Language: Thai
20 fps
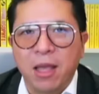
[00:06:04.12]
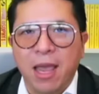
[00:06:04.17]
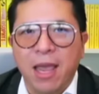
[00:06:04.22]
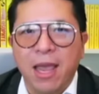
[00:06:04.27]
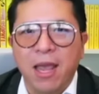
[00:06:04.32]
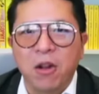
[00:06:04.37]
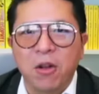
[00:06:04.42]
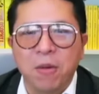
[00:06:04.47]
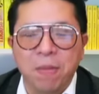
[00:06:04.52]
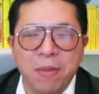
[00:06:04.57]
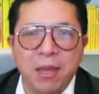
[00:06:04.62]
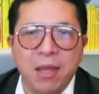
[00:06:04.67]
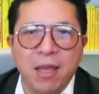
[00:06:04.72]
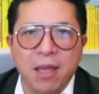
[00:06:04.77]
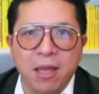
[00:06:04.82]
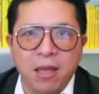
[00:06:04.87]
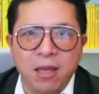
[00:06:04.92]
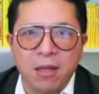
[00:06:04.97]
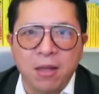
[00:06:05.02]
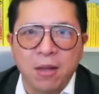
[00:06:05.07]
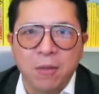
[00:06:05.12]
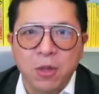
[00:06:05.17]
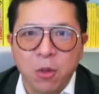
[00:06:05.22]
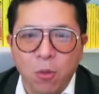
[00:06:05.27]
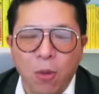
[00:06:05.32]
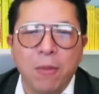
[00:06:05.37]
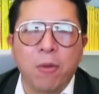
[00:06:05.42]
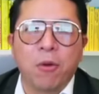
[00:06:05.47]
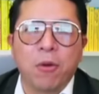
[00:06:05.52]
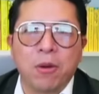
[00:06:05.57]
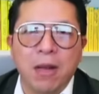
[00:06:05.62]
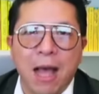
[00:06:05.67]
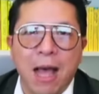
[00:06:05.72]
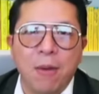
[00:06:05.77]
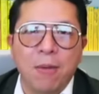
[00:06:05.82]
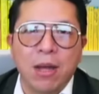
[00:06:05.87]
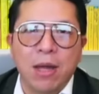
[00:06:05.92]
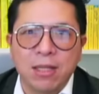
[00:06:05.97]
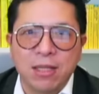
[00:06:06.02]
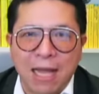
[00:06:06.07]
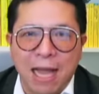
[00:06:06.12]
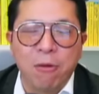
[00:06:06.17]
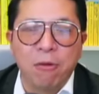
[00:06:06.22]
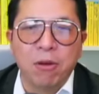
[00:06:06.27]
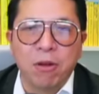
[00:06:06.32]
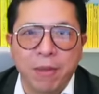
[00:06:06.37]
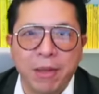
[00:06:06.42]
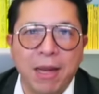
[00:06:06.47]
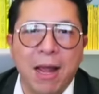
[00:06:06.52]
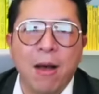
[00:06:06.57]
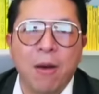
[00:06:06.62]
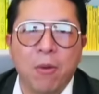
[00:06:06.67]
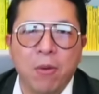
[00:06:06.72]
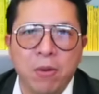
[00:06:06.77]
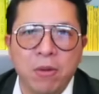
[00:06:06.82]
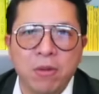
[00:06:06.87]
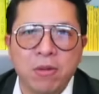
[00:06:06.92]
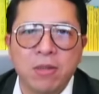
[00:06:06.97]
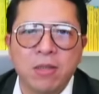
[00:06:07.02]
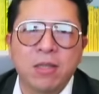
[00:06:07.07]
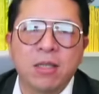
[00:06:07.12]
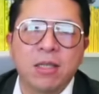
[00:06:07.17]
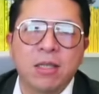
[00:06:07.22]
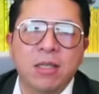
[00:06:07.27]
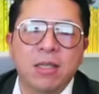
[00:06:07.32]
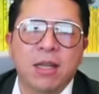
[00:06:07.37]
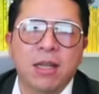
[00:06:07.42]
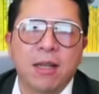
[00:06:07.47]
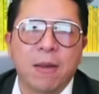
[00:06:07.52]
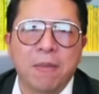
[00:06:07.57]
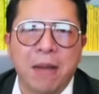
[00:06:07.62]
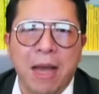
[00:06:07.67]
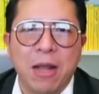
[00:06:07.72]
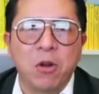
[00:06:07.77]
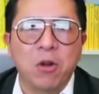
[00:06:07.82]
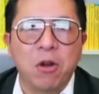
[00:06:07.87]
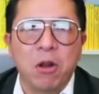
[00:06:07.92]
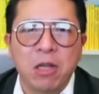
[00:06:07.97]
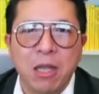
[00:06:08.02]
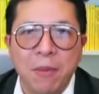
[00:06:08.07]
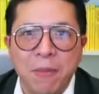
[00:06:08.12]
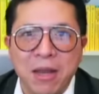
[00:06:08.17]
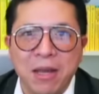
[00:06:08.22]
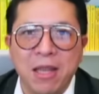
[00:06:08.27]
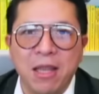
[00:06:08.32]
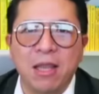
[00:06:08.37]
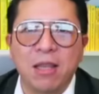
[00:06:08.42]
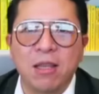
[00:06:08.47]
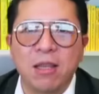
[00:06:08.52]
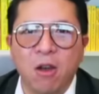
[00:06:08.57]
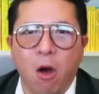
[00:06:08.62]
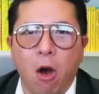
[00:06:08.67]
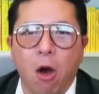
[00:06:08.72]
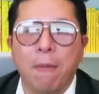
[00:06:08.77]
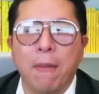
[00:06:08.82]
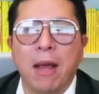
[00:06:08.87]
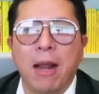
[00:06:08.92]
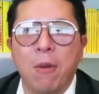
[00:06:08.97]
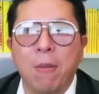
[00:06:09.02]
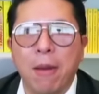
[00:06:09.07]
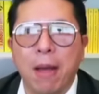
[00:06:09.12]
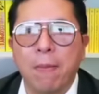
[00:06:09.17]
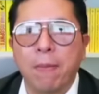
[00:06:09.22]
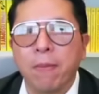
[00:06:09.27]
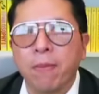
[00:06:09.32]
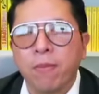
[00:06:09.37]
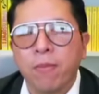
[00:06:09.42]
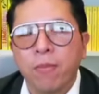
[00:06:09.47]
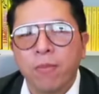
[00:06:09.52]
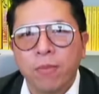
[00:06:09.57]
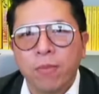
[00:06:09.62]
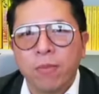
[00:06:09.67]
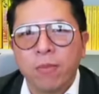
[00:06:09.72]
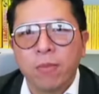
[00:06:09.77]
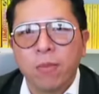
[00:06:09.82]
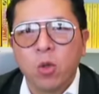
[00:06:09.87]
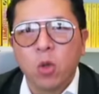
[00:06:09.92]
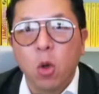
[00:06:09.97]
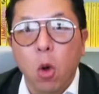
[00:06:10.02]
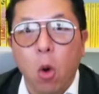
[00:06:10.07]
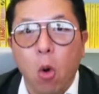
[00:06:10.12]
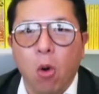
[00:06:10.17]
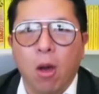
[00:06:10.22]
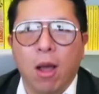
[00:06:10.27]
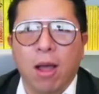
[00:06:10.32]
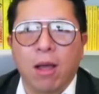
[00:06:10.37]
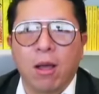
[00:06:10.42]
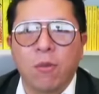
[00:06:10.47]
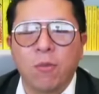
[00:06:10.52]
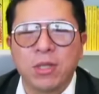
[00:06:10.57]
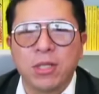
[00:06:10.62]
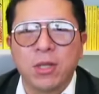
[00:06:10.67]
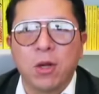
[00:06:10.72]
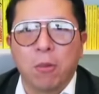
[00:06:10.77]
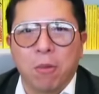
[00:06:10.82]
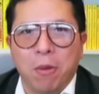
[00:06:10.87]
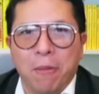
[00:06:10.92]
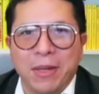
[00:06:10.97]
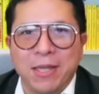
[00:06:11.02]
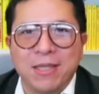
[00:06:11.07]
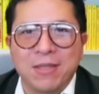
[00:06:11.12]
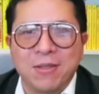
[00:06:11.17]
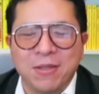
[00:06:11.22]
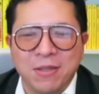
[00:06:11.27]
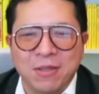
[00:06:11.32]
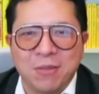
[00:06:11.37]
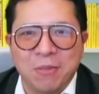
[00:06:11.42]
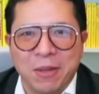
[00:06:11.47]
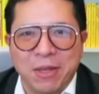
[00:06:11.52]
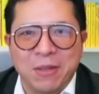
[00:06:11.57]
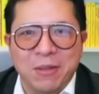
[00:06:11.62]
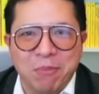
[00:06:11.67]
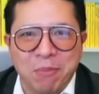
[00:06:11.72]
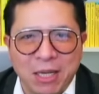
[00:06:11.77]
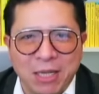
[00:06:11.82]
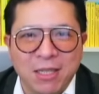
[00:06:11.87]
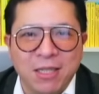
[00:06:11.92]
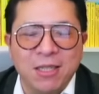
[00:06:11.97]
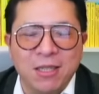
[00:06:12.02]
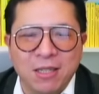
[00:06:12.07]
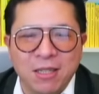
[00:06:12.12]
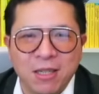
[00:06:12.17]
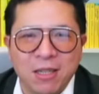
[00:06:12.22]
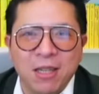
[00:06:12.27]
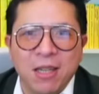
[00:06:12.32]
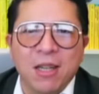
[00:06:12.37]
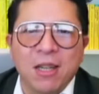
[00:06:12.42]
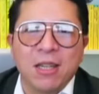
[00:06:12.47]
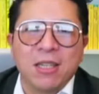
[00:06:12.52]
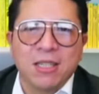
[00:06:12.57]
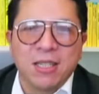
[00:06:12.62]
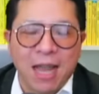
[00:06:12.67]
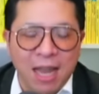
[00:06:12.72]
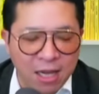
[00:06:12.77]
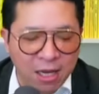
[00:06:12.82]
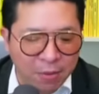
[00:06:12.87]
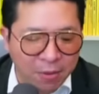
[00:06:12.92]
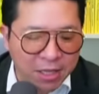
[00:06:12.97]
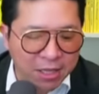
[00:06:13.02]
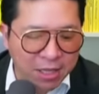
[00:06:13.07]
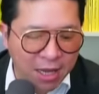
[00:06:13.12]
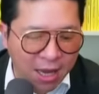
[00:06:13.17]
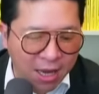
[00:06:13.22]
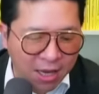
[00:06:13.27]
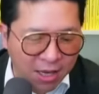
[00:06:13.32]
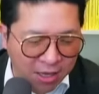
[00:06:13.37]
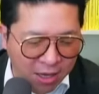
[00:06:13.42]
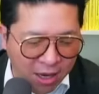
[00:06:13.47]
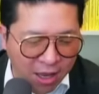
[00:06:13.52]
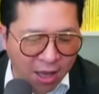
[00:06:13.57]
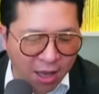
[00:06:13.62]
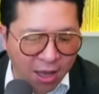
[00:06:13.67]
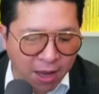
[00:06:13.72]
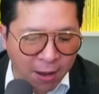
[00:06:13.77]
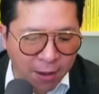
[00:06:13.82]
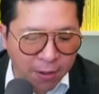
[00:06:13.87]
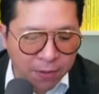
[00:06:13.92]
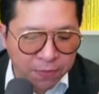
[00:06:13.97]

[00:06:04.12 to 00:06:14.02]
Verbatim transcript: A เท่ากับ B มันต้องวัดผลได้ว่าเท่าหรือไม่เท่านะครับการทดลองที่ไม่ดีคือออกมาแล้วแบบงงอ่ะว่าสรุปมันมันมันคือใช่หรือไม่ใช่นะฮะ